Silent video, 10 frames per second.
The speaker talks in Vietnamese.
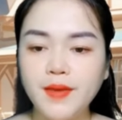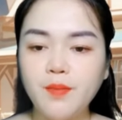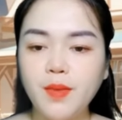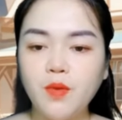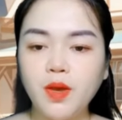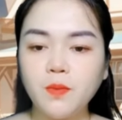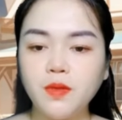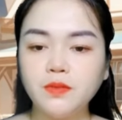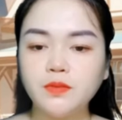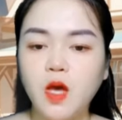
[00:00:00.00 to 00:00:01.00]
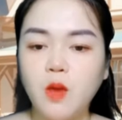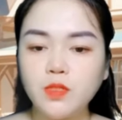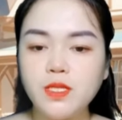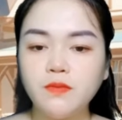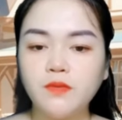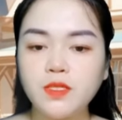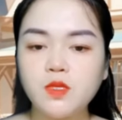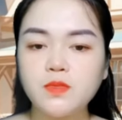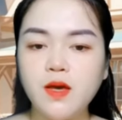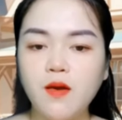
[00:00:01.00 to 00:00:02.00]
Em mèo ngập ngừng thò một chân
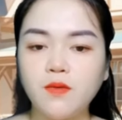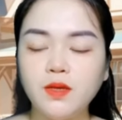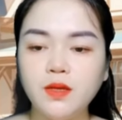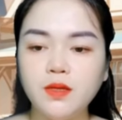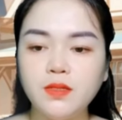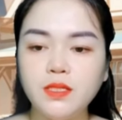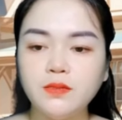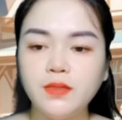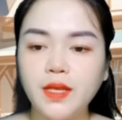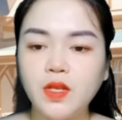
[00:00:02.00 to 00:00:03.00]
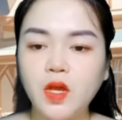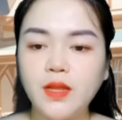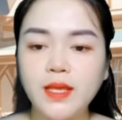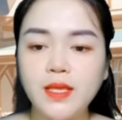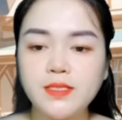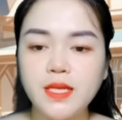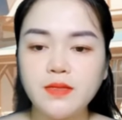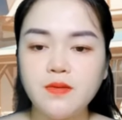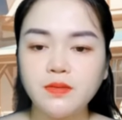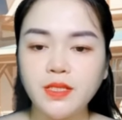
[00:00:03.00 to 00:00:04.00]
vào trong giỏ, như thể nó đã nhận
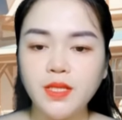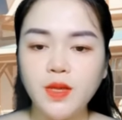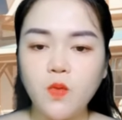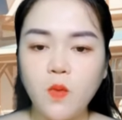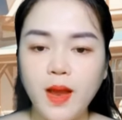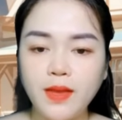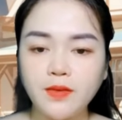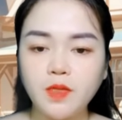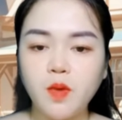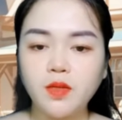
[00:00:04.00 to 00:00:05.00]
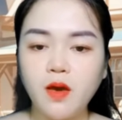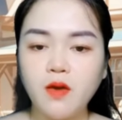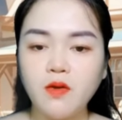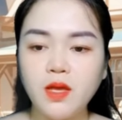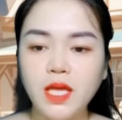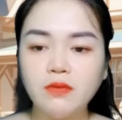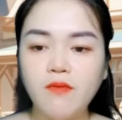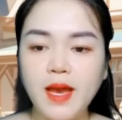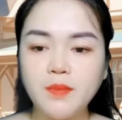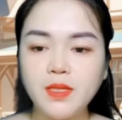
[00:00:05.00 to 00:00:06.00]
ra được tín hiệu của hai người bọn họ
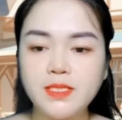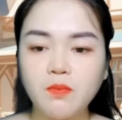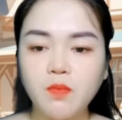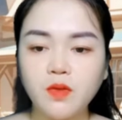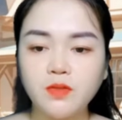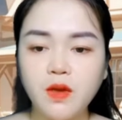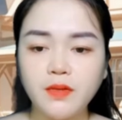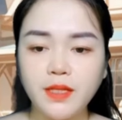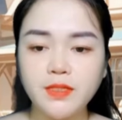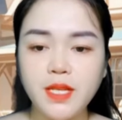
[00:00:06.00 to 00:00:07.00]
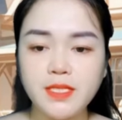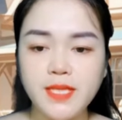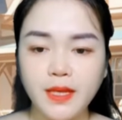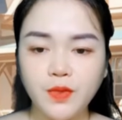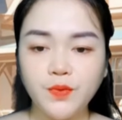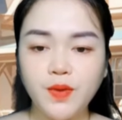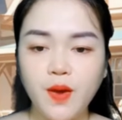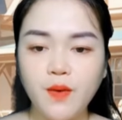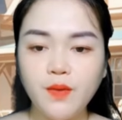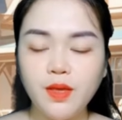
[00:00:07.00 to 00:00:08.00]
và biết rằng bọn họ đến để giải cứu
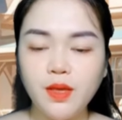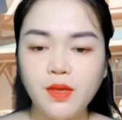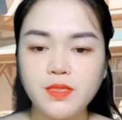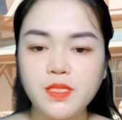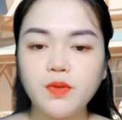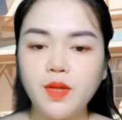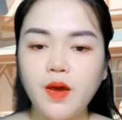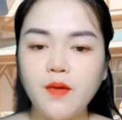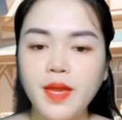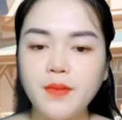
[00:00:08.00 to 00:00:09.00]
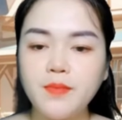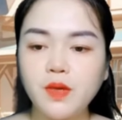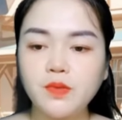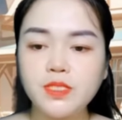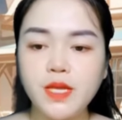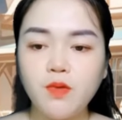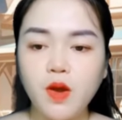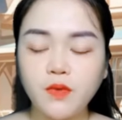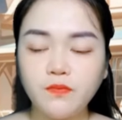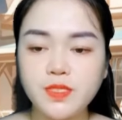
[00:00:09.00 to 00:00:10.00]
nó. Sau đó em mèo
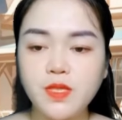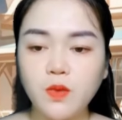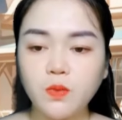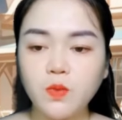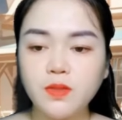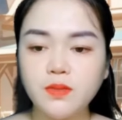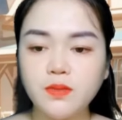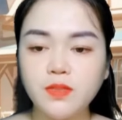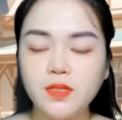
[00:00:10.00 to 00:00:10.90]
trèo gọn vào giỏ luôn.